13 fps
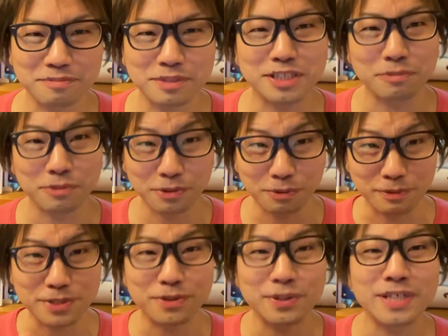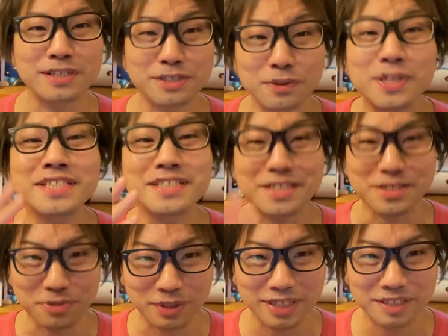皆さんも今日も忙しいで
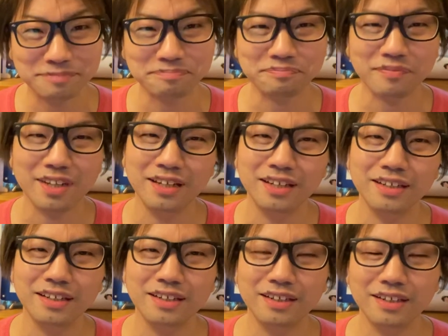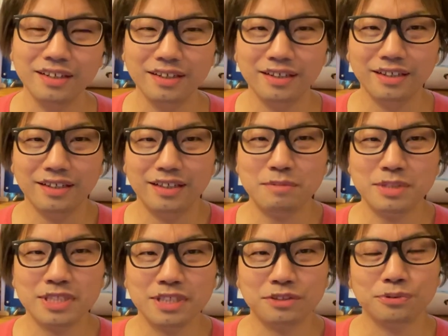しょうから。
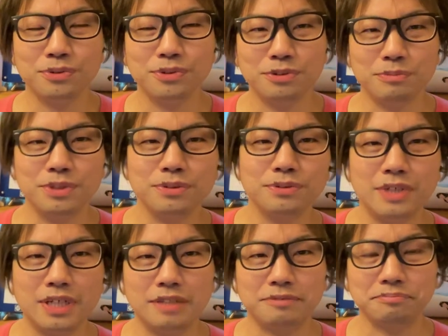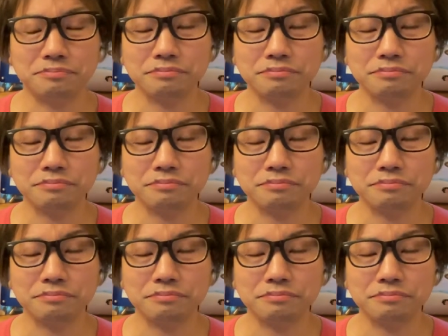浜ちゃんの声の魅力は、